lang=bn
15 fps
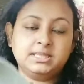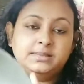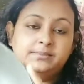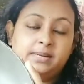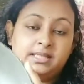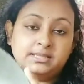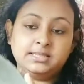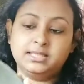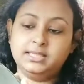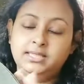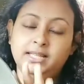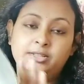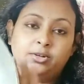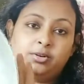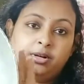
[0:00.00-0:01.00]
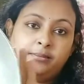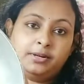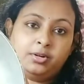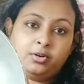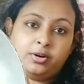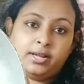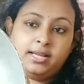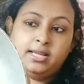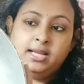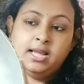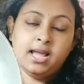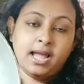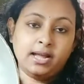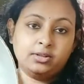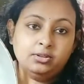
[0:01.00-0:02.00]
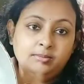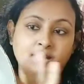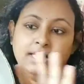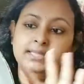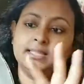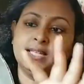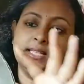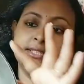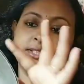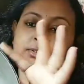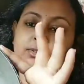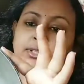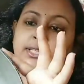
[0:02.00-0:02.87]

মাছতে দিই না তখন আমার কড়াই একদম কালচে কালচে হয়ে